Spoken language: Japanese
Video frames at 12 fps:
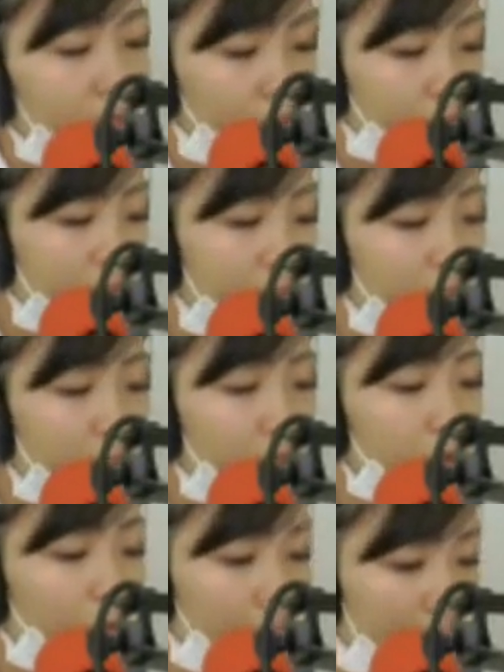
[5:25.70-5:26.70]
助成
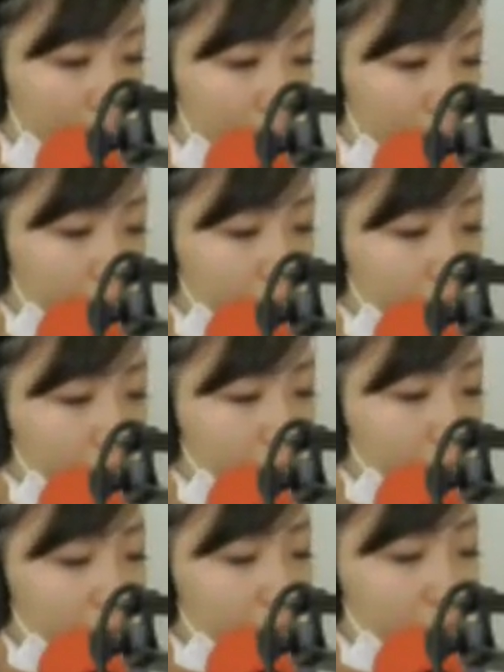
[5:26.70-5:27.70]
内容は
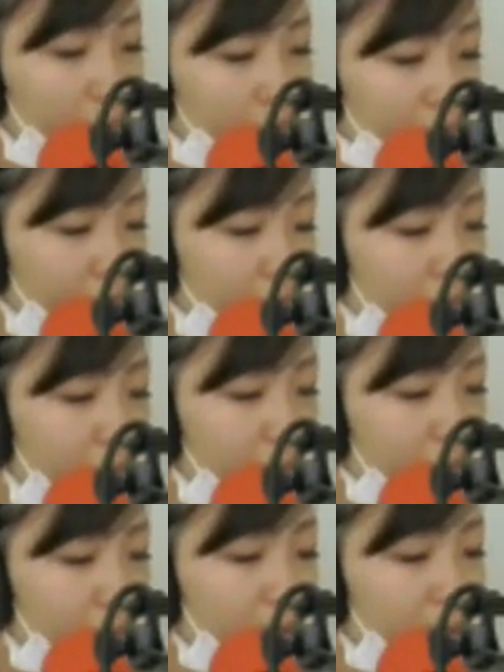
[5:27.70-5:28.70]
助成
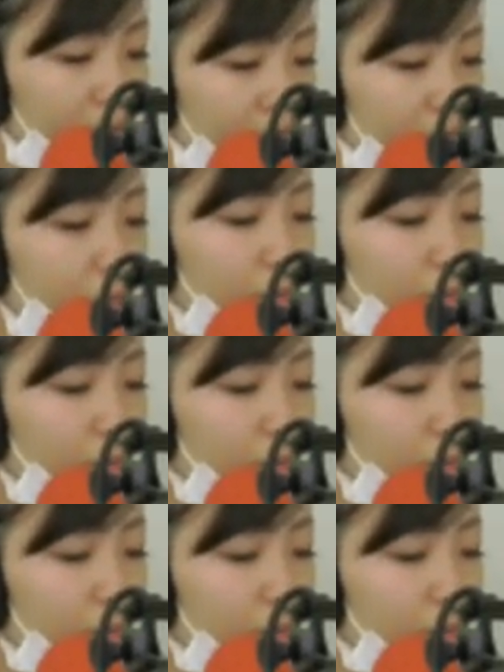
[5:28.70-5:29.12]
金額上